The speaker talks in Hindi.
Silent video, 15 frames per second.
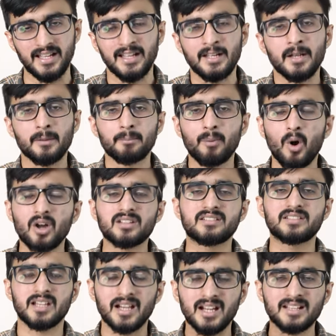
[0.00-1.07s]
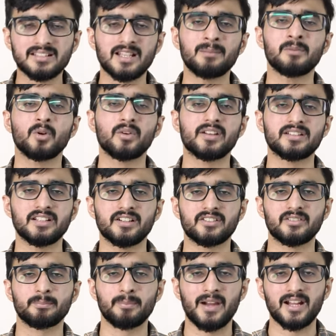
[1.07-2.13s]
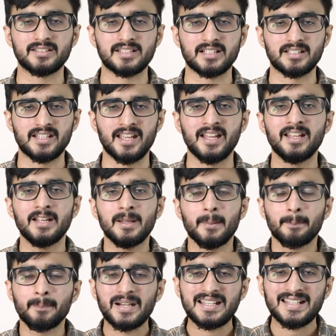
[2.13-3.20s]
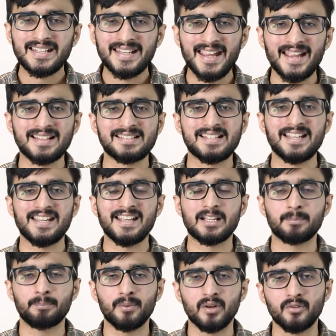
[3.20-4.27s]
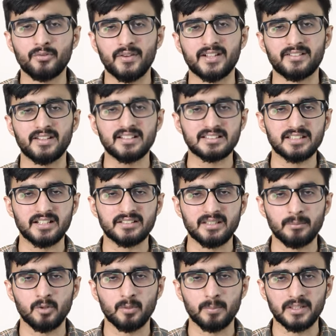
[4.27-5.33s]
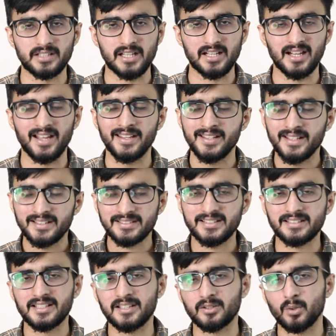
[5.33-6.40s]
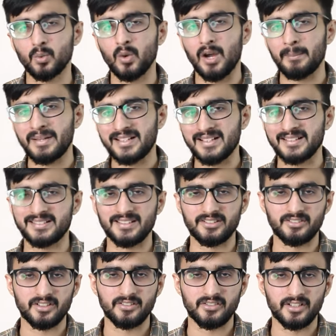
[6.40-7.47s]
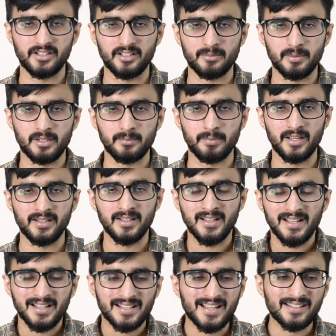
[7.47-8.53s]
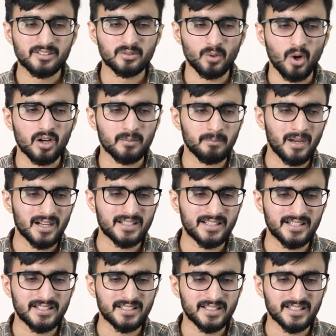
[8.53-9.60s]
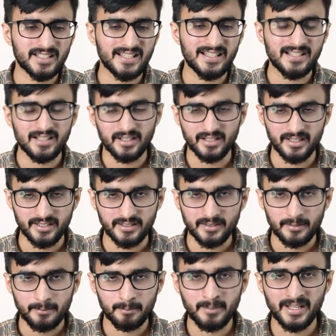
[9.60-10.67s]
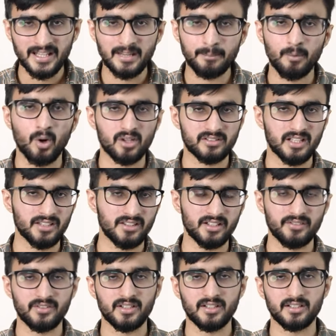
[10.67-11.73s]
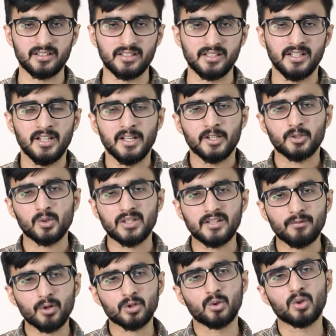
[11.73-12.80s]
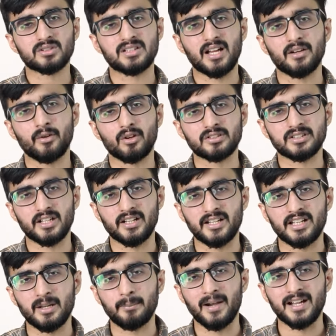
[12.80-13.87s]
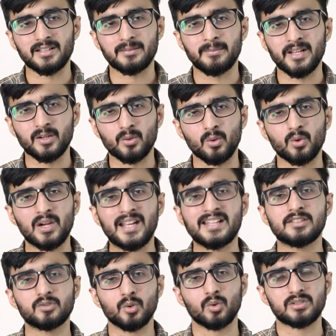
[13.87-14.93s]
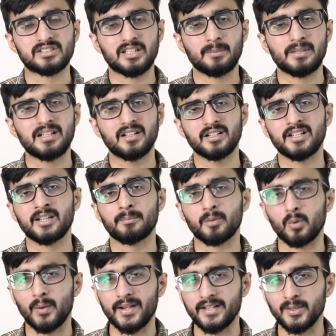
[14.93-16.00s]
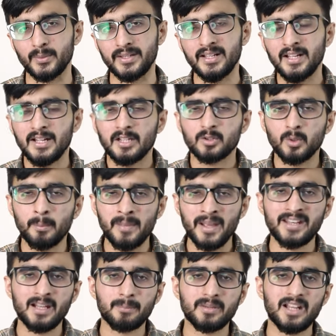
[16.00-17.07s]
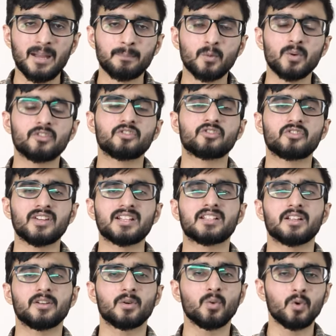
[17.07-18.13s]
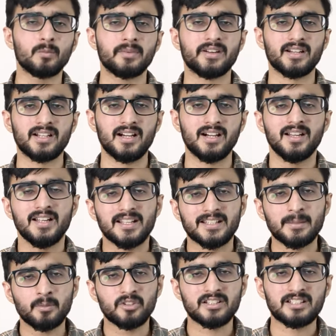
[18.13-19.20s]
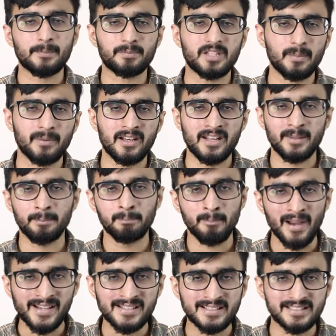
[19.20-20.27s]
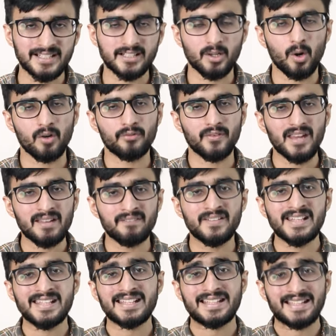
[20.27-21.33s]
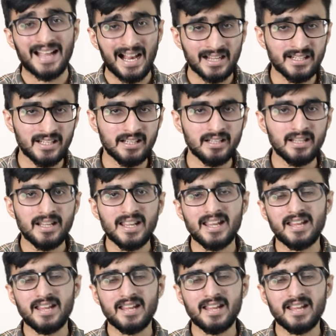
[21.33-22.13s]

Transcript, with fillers: हैं बहुत जगह से हम लोग रिसर्च पा सकते हैं बट कैसे एक परफेक्ट रिसर्च हम लोग पता लगाएं जिसके थ्रू हम एक कंसिस्टेंट ट्रेडर बन पाए स्टॉक मार्केट की लर्निंग मेरे लिए बहुत ज़्यादा डिफिकल्ट थी क्योंकि वो दो साल लॉस करने के बाद मेरे को कहीं सोर्स से भी लर्निंग प्रोवाइड तो मैंने अपने आप को स्ट्रिक्ट रूल में रखा कि मुझे सबसे पहले माइंडसेट ऑफ एवरी कैंडल